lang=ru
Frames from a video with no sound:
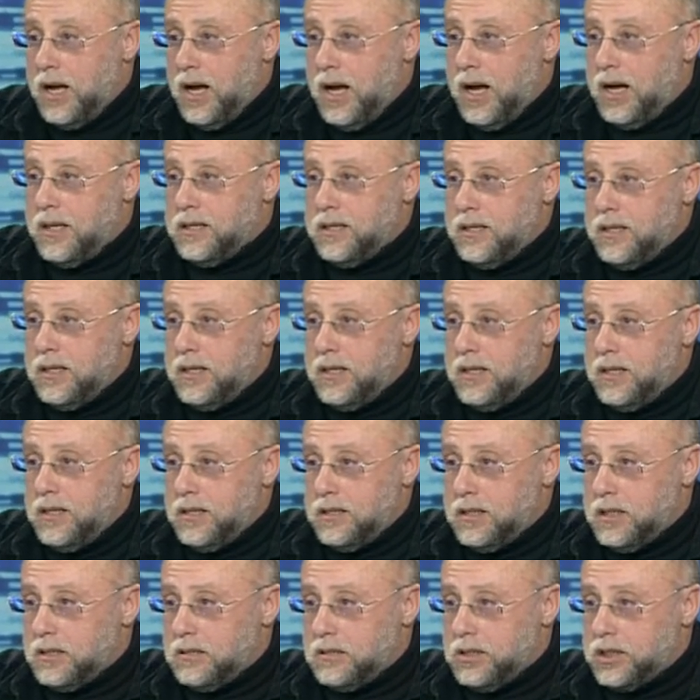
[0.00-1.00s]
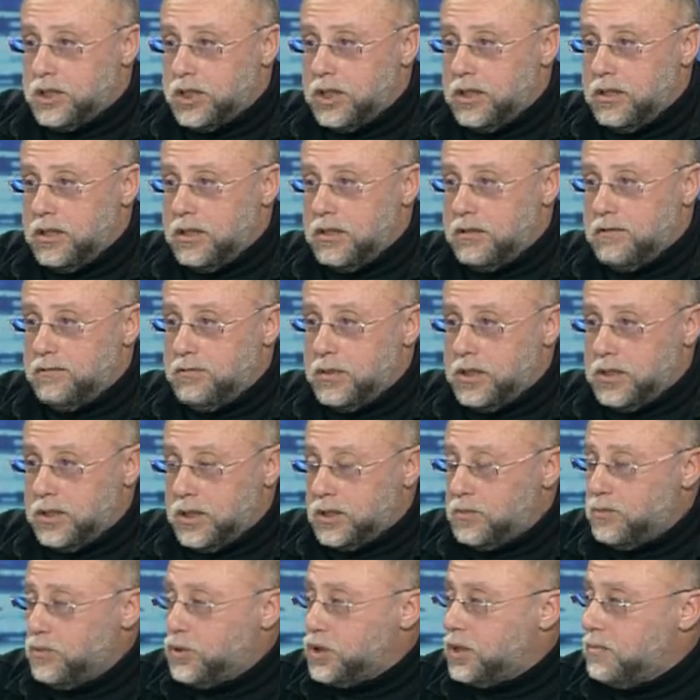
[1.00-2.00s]
Она так, жила вместе
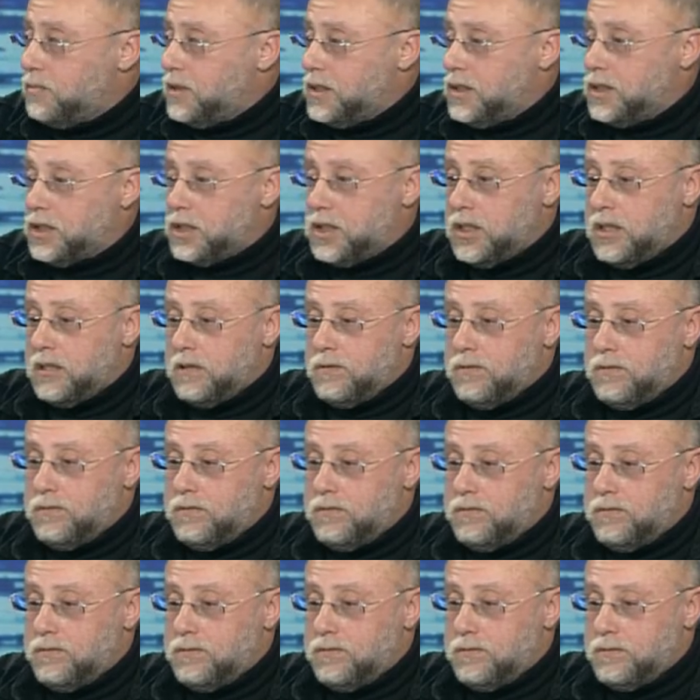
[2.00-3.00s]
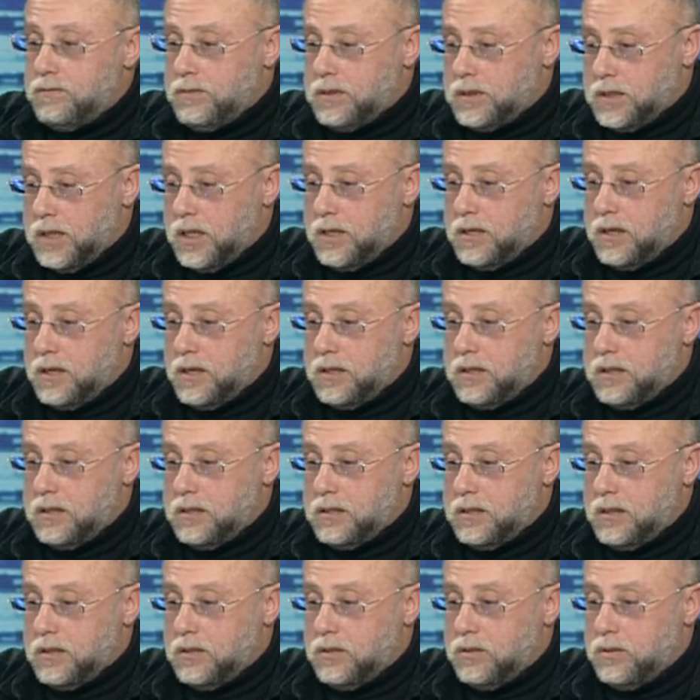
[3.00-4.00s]
с мужем, они жили в, в загородной,
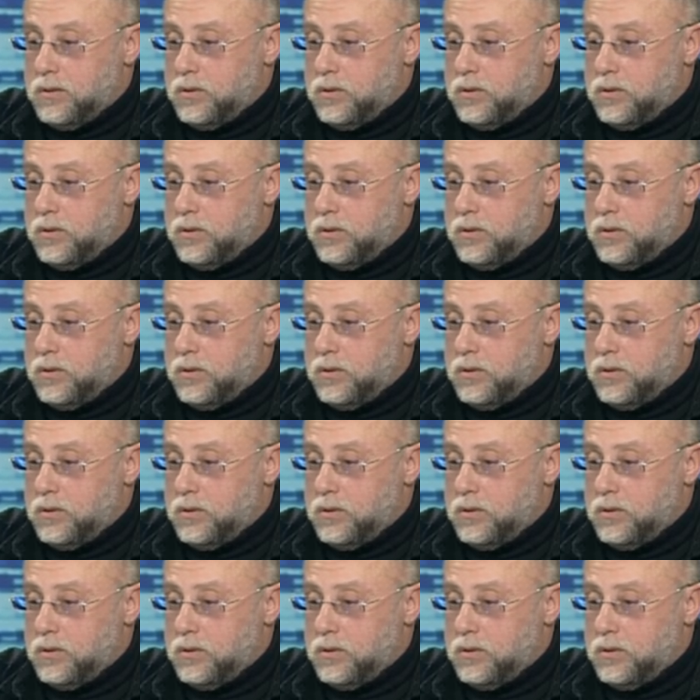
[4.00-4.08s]
это